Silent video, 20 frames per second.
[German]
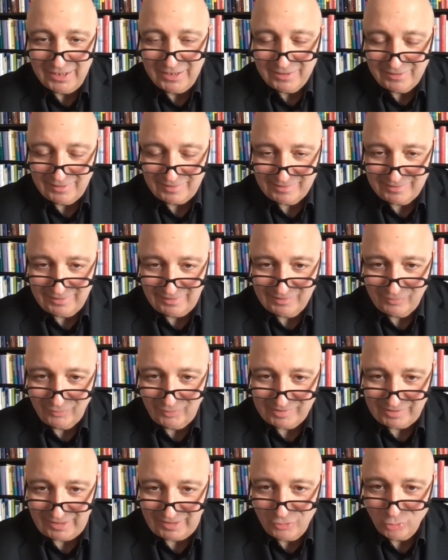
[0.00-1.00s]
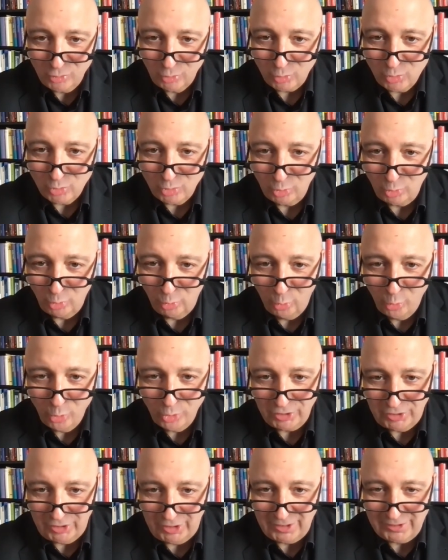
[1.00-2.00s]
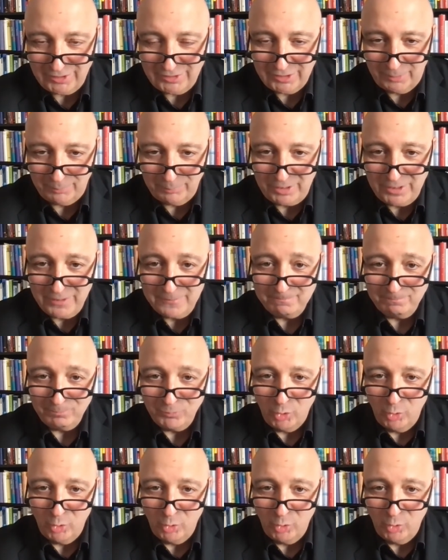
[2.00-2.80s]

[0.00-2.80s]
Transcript: dass das, was ein Soziologe, der ich ja bin,